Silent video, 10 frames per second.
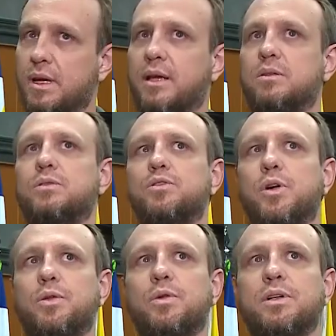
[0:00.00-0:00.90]
Há
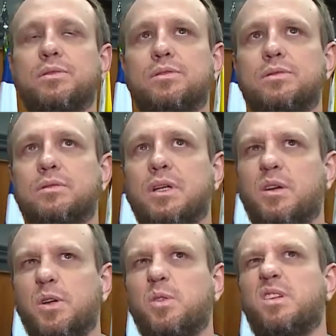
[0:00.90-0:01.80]
oito anos no
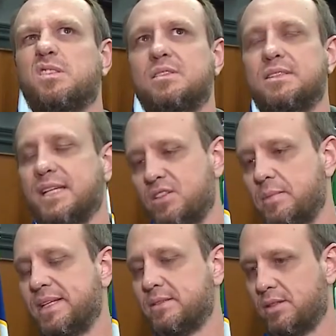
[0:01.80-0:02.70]
estado de
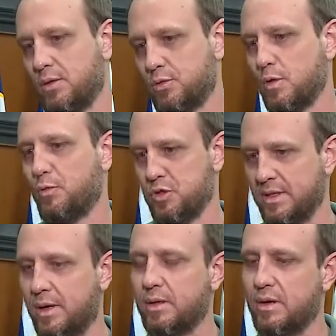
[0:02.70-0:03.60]
Roraima, o professor
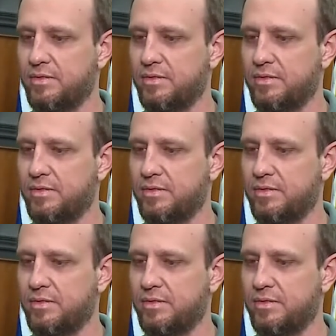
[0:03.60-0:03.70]
Rafael